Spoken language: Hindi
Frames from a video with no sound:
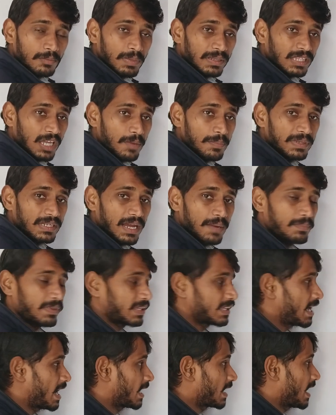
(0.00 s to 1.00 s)
बताओ बेटा
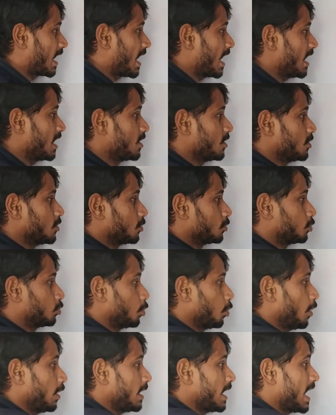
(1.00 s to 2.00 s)
हमने क्या कहा
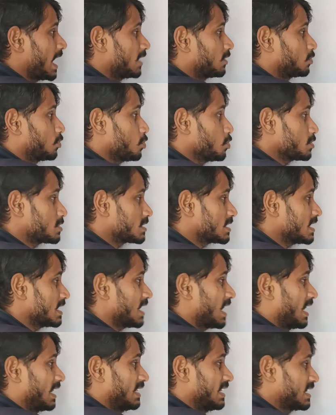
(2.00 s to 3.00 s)
दो या दो
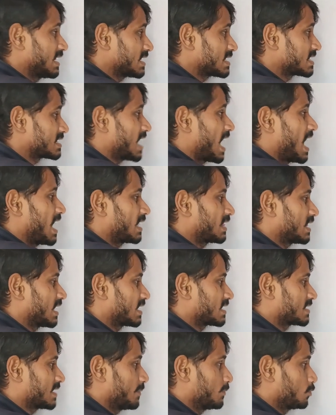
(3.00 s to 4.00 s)
से अधिक
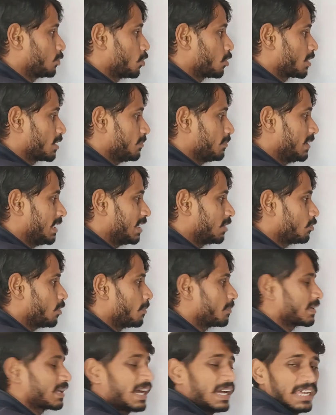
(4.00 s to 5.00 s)
सार्थक शब्दों के मेल
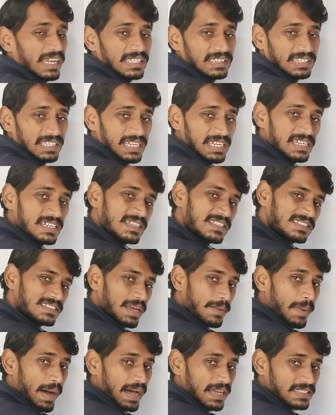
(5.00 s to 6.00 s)
को हम क्या कहते
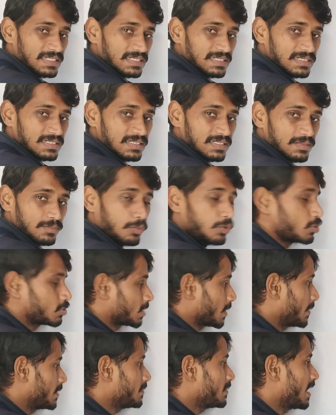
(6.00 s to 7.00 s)
समास बोलो
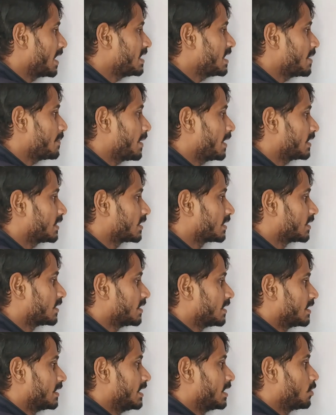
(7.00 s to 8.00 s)
समझ में आई ना बात
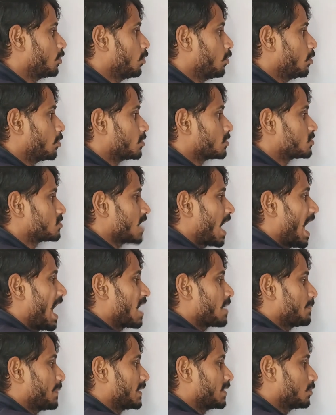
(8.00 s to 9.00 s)
देखो
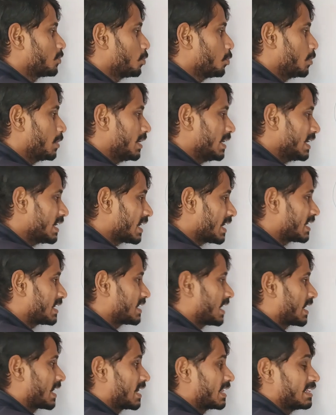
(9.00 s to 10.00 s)
चार पद को
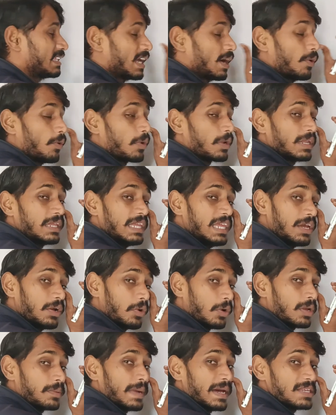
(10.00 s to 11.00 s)
इकट्ठा कर दिया और
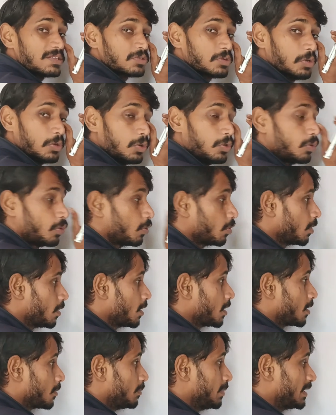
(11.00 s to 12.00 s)
एक और बात सुन लो
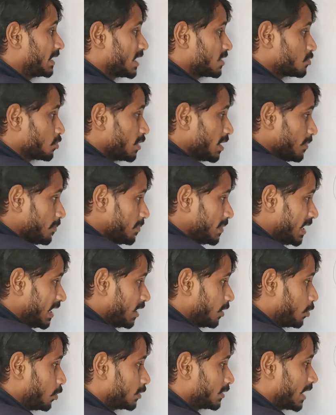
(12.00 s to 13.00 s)
बेटा जो ये
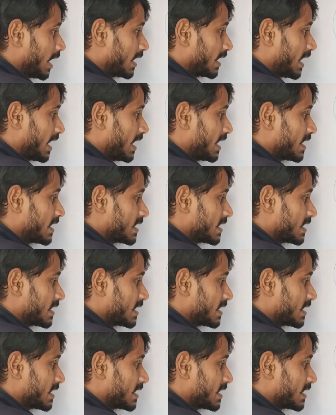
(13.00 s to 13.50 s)
मेल होता ना